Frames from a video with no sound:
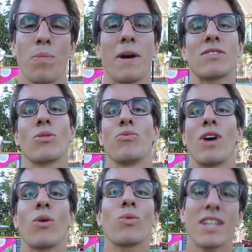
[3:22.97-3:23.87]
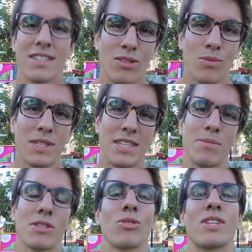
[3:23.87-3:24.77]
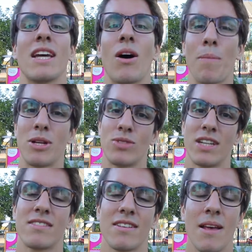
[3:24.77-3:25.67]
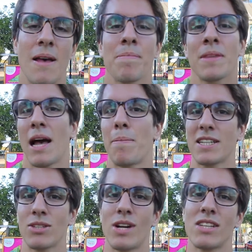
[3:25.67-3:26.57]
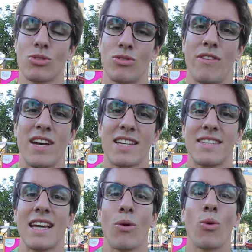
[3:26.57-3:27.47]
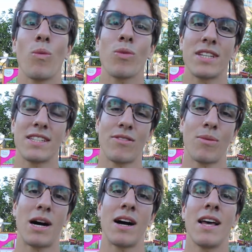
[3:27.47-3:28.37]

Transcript: de presque pouvoir contracter ton biceps quand tu es en bas du geste. À partir de là, ce que tu vas faire, c'est remonter les avant-bras.